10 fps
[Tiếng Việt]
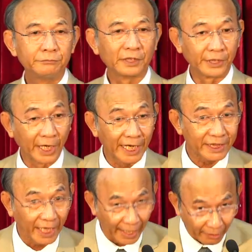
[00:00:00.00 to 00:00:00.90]
những cái
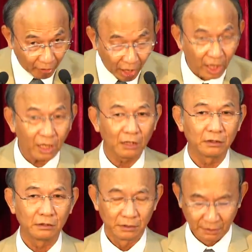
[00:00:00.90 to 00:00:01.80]
thẹo đó
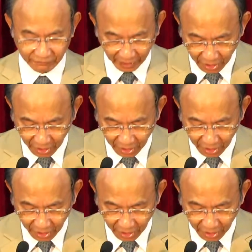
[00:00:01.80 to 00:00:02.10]
vẫn